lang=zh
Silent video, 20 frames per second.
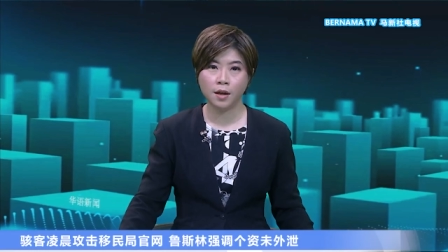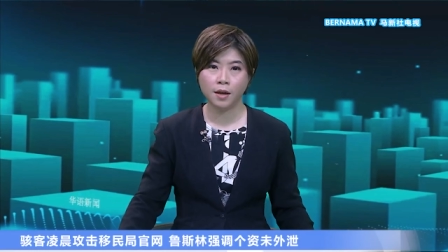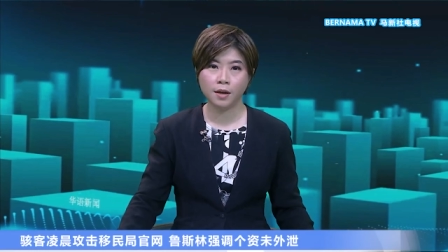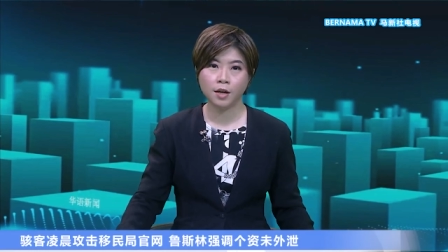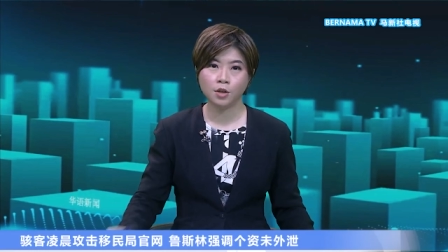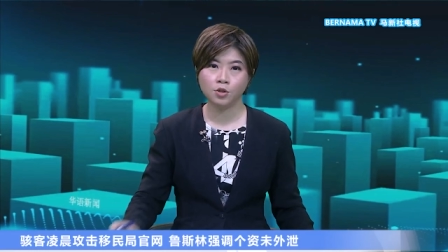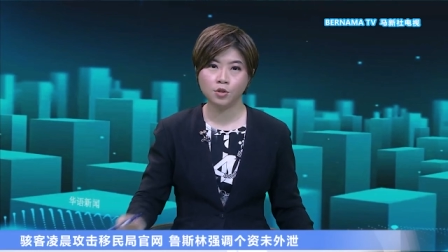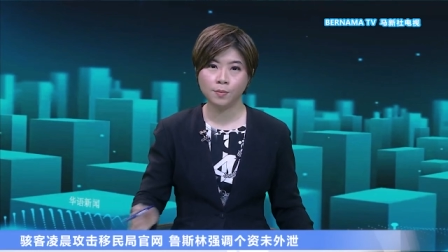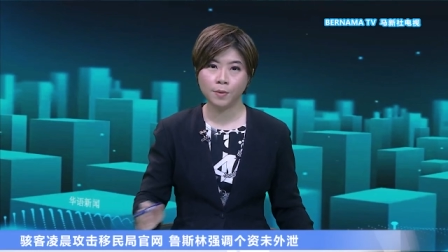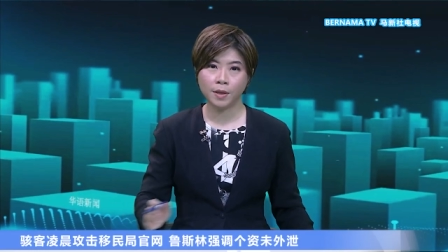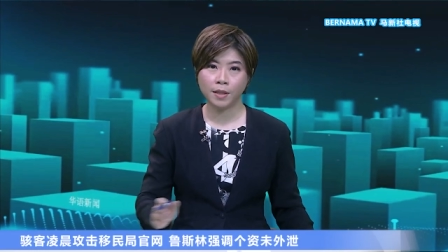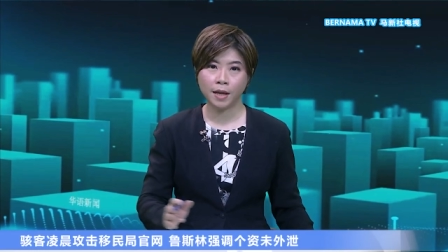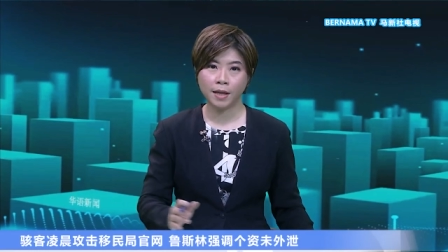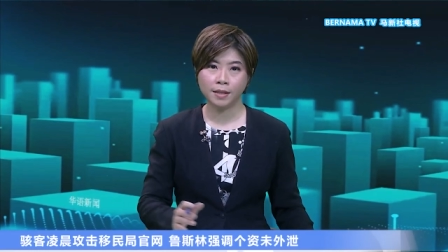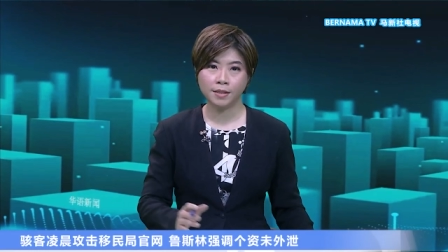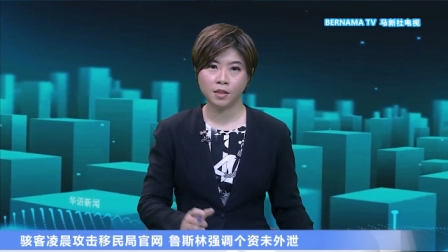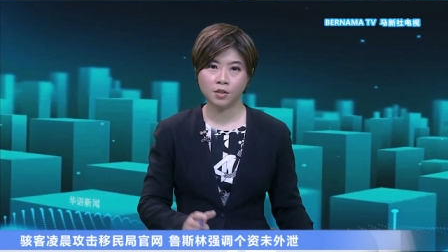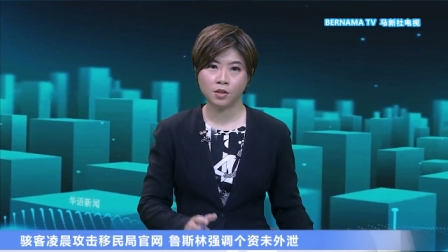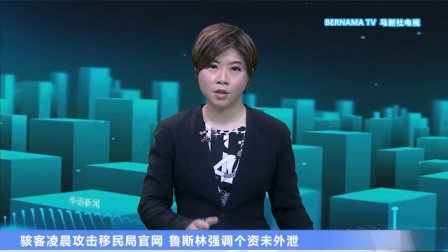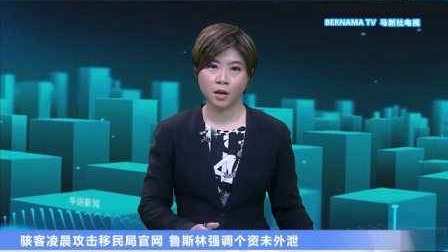根据本台
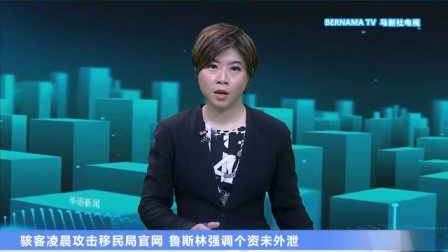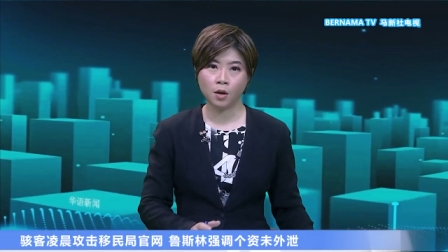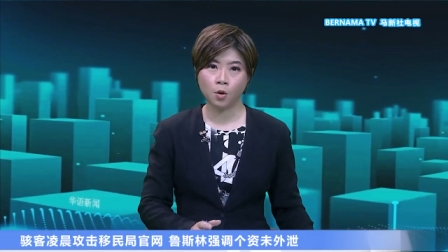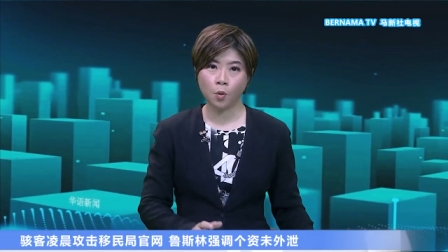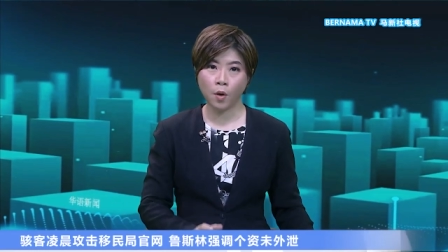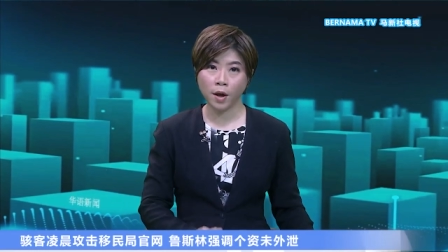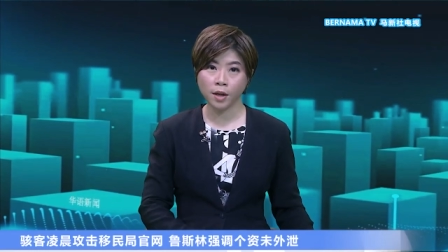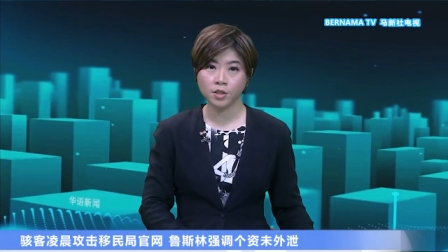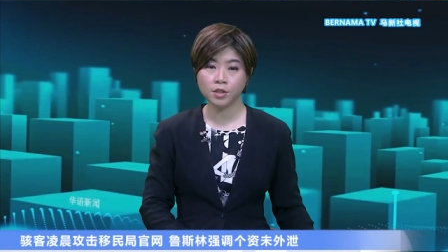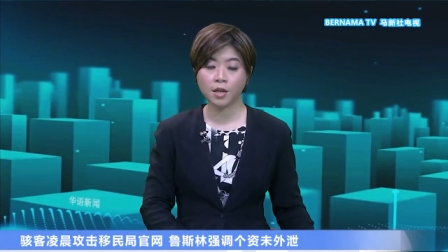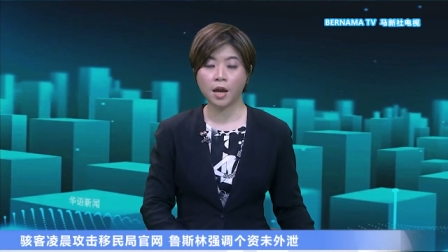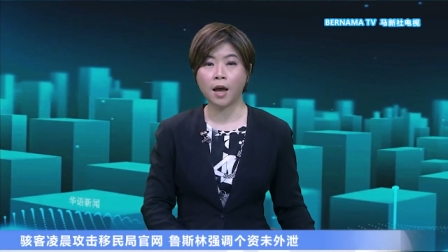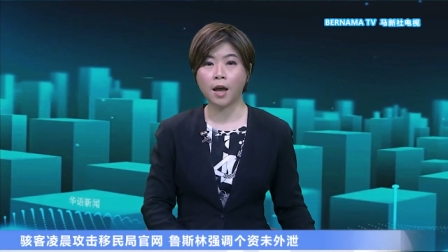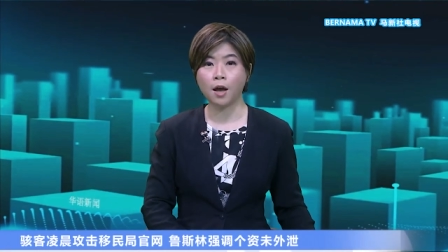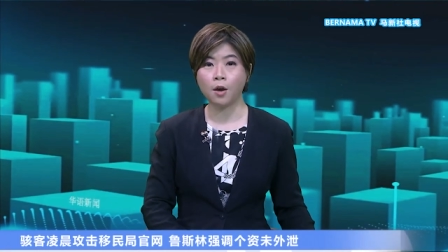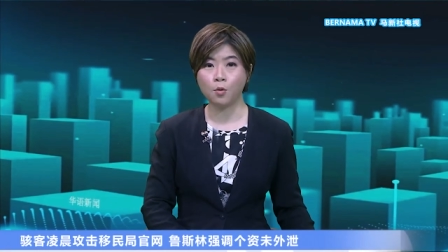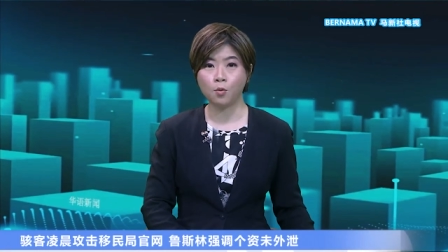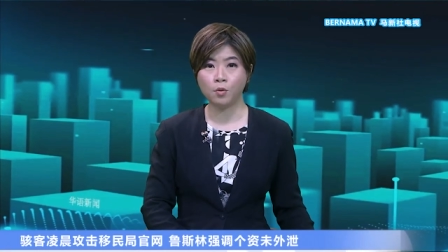记者观察，